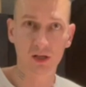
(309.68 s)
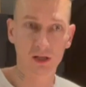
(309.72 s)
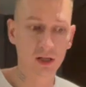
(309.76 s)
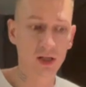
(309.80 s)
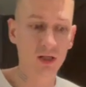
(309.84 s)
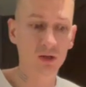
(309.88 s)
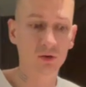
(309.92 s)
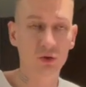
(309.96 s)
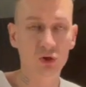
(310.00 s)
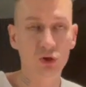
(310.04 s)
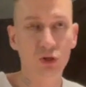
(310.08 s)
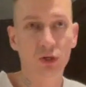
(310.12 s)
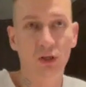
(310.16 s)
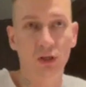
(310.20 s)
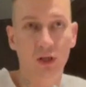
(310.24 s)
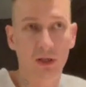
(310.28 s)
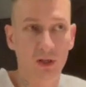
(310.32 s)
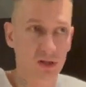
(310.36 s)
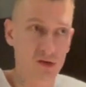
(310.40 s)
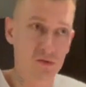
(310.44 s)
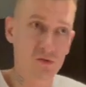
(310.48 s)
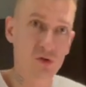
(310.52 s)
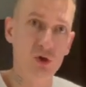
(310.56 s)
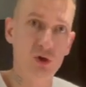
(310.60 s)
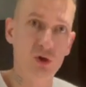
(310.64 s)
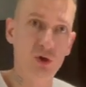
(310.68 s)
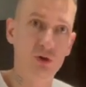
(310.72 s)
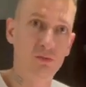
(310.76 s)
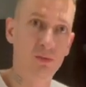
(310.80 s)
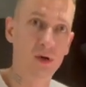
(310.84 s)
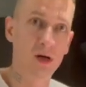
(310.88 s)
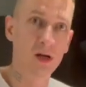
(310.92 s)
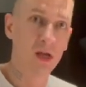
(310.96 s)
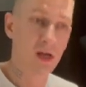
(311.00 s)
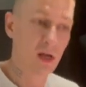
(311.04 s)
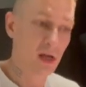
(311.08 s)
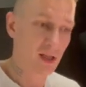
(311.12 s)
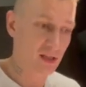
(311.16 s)
да, нужна для того,
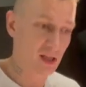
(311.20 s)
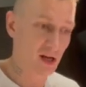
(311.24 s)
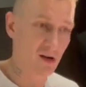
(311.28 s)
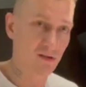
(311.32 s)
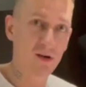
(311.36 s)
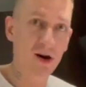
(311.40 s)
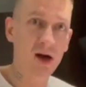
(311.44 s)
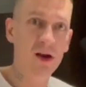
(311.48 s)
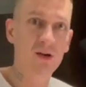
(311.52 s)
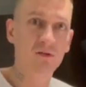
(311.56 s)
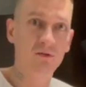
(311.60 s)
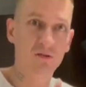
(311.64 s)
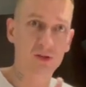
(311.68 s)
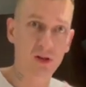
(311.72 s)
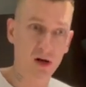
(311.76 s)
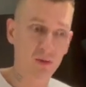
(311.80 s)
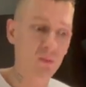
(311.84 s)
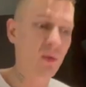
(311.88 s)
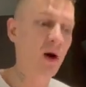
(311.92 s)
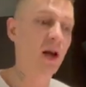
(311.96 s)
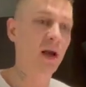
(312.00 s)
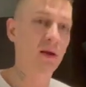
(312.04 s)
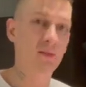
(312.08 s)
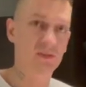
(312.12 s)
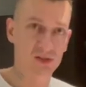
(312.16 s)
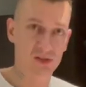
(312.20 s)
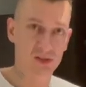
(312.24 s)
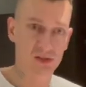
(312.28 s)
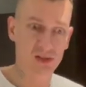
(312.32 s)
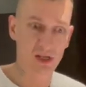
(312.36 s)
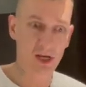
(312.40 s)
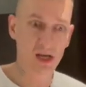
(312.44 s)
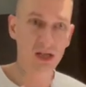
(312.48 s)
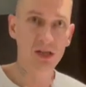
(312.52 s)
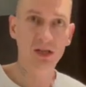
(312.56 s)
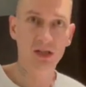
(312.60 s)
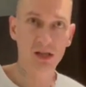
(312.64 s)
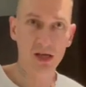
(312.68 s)
чтобы товар в нормальном
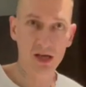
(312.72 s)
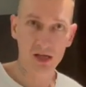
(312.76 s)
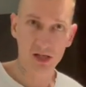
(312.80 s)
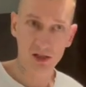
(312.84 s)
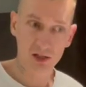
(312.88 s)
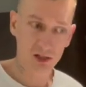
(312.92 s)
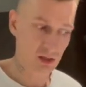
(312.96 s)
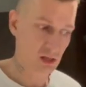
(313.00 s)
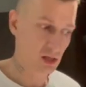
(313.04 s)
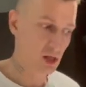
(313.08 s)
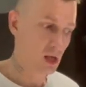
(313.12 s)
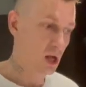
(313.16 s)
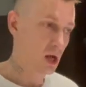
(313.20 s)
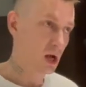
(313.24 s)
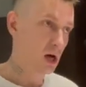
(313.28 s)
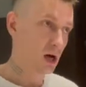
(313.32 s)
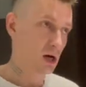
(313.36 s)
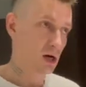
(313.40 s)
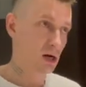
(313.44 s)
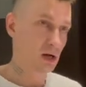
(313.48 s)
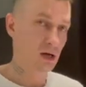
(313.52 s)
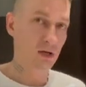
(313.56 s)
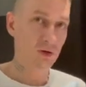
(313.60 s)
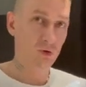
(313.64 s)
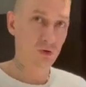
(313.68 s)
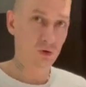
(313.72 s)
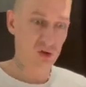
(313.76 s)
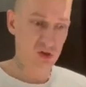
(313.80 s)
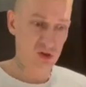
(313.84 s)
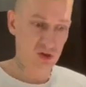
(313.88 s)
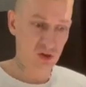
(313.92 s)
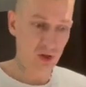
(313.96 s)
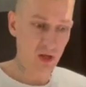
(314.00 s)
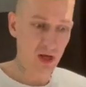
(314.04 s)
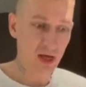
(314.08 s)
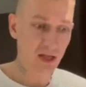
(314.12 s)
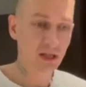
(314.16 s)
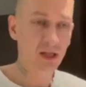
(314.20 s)
состоянии доехал э, до
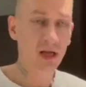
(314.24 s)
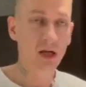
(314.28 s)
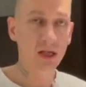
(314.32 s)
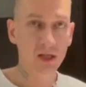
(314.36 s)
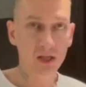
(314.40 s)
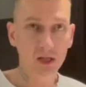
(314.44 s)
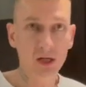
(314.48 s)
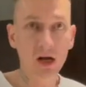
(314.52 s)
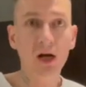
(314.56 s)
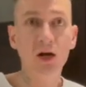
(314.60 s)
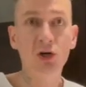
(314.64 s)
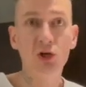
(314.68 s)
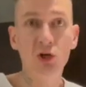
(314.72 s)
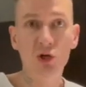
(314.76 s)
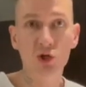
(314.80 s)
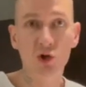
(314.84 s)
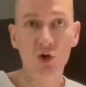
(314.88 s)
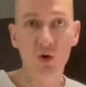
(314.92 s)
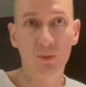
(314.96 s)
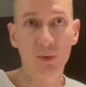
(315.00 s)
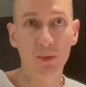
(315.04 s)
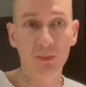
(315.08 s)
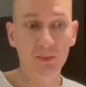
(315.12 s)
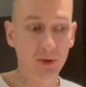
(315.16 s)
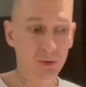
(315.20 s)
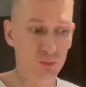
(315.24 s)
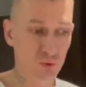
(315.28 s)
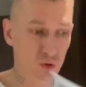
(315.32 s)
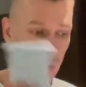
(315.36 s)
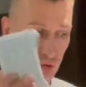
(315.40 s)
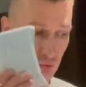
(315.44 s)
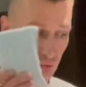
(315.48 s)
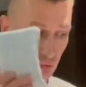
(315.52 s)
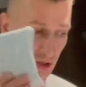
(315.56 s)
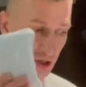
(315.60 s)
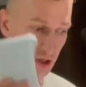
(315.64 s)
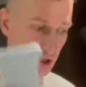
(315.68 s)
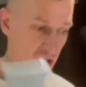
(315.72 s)
склада, а не как из жопы, потому
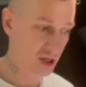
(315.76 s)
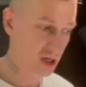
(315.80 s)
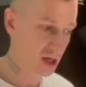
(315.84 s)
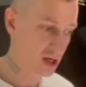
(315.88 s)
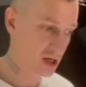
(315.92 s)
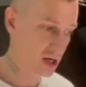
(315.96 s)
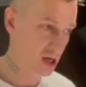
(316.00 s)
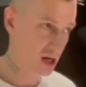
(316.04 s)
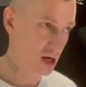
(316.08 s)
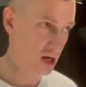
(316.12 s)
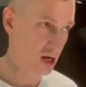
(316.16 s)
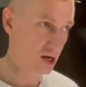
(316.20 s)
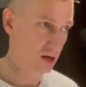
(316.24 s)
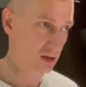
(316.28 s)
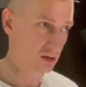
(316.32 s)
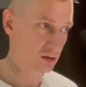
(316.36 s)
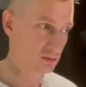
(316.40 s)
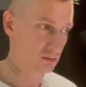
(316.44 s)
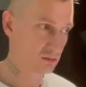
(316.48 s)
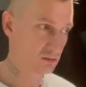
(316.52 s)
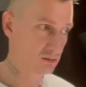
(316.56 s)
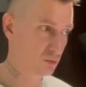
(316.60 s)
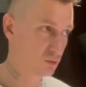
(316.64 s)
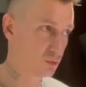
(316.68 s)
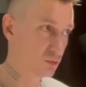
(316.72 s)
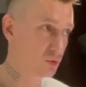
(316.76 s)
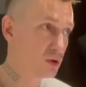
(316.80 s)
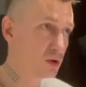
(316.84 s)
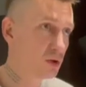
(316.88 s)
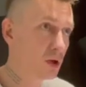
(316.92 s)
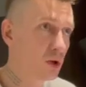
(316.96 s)
что украшение, ну,